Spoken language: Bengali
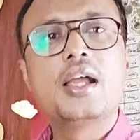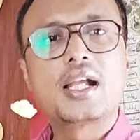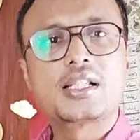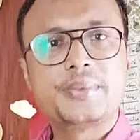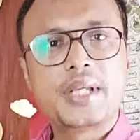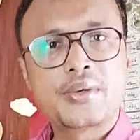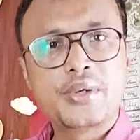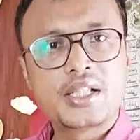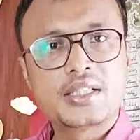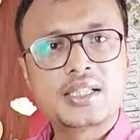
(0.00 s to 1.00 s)
এক্সপায়ার
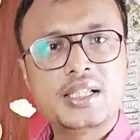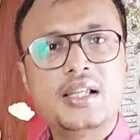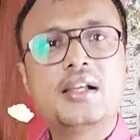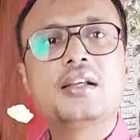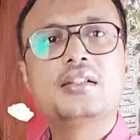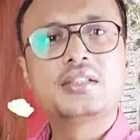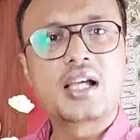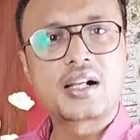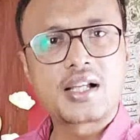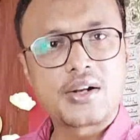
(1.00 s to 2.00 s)
হয়েছে
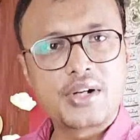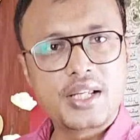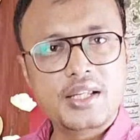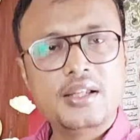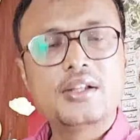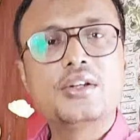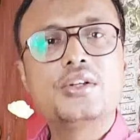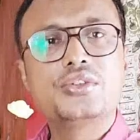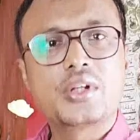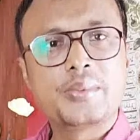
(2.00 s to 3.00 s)
যার কারণে
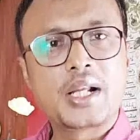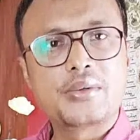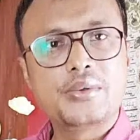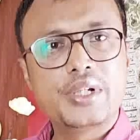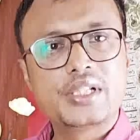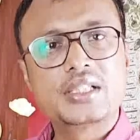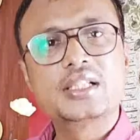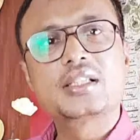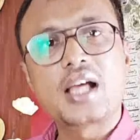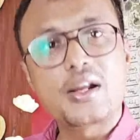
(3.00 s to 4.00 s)
জরিমানাগুলো
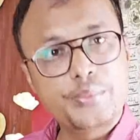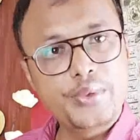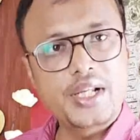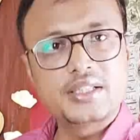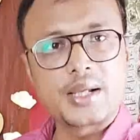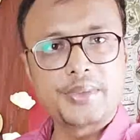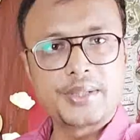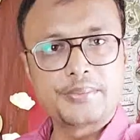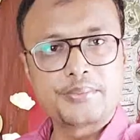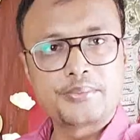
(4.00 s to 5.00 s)
এসেছে তার উপরে যাবে
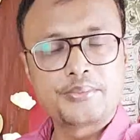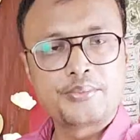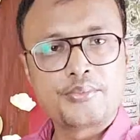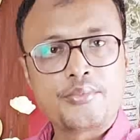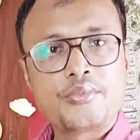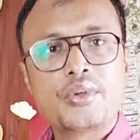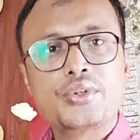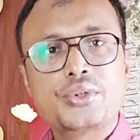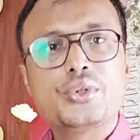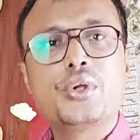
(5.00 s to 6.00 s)

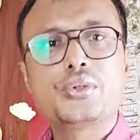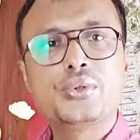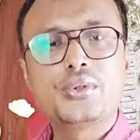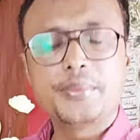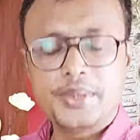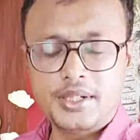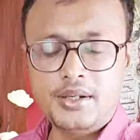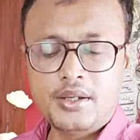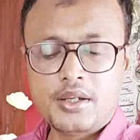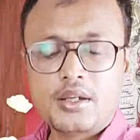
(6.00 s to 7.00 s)
শুধু নতুন কফিল
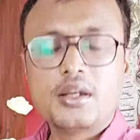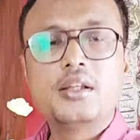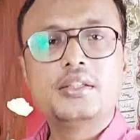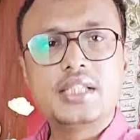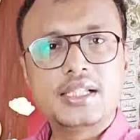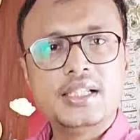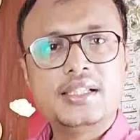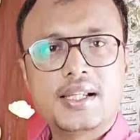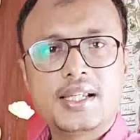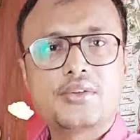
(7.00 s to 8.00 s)
যেদিন
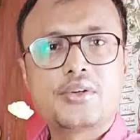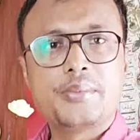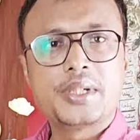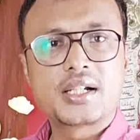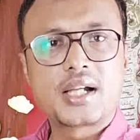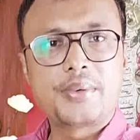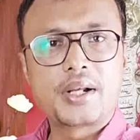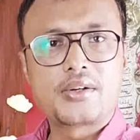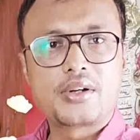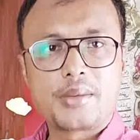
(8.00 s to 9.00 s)
থেকে কর্মীকে
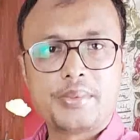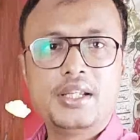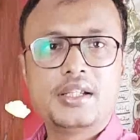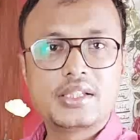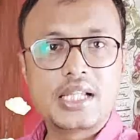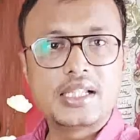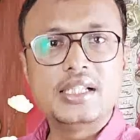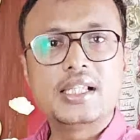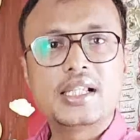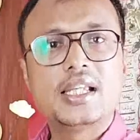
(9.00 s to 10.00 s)
কাফালা করাবে সেদিন
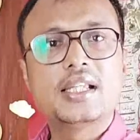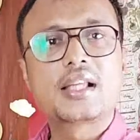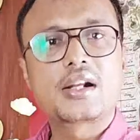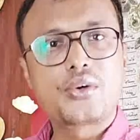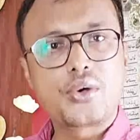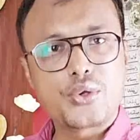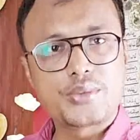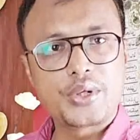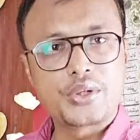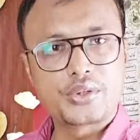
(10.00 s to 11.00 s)
থেকে তার খরচ
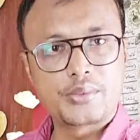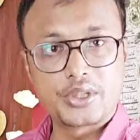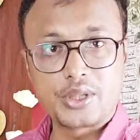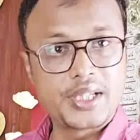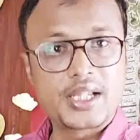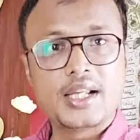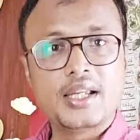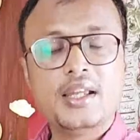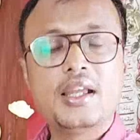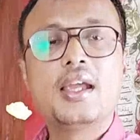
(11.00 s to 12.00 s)
বহন করবে তবে এখানে
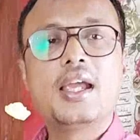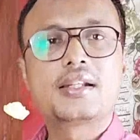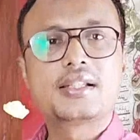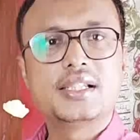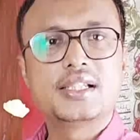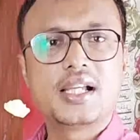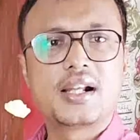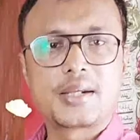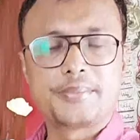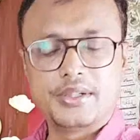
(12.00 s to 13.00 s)
একটা জিনিস
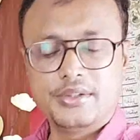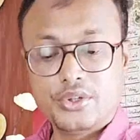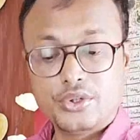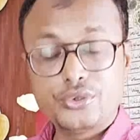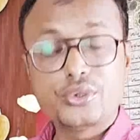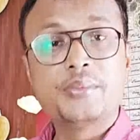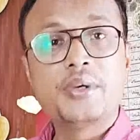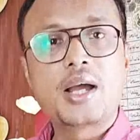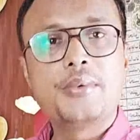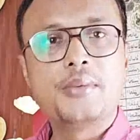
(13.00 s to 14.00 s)
খেয়াল রাখবেন শুধু
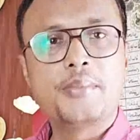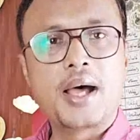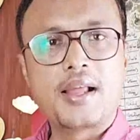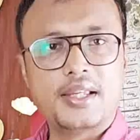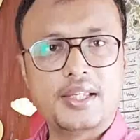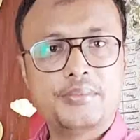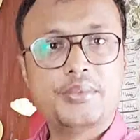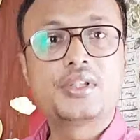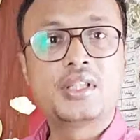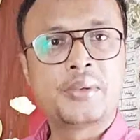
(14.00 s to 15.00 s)
মোঘাবুল মালি
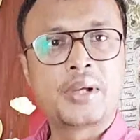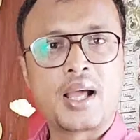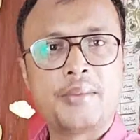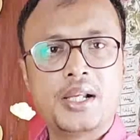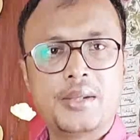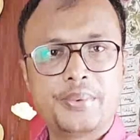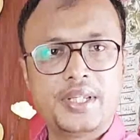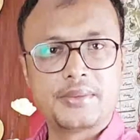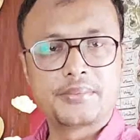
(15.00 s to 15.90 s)
মুক্তবালা আমেলের ফি